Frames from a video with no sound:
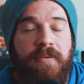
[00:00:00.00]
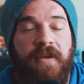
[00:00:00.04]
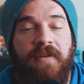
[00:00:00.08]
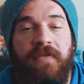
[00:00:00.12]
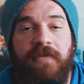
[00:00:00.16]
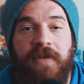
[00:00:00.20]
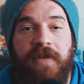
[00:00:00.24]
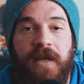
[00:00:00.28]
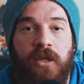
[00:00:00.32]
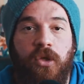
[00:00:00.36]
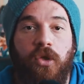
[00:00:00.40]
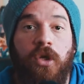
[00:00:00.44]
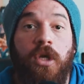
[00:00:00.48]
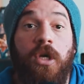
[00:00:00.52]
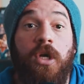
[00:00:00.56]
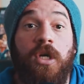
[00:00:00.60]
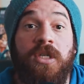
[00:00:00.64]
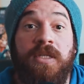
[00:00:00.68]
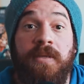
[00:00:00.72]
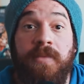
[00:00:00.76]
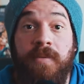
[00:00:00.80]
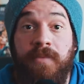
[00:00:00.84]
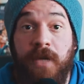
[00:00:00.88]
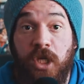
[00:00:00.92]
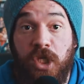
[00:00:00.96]
perfetto, che
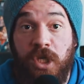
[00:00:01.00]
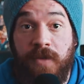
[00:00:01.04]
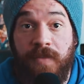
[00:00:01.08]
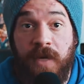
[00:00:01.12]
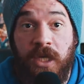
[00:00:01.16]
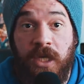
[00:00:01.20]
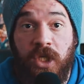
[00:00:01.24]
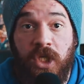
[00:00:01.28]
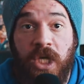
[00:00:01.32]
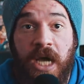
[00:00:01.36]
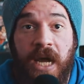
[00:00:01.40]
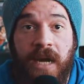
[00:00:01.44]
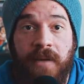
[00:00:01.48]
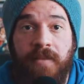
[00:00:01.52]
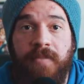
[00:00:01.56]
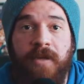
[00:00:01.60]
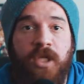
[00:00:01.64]
cosa mi piace mangiare?